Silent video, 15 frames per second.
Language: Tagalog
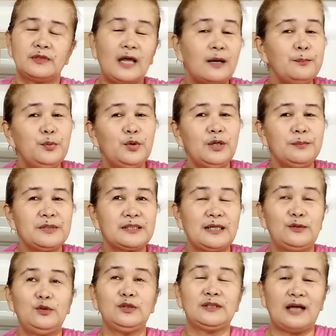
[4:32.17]
Takbo naman siya
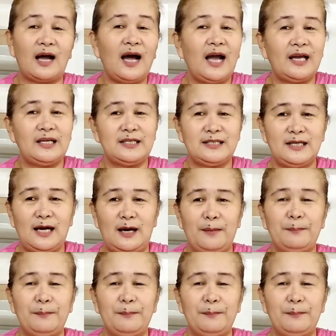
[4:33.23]
doon, kakain siya.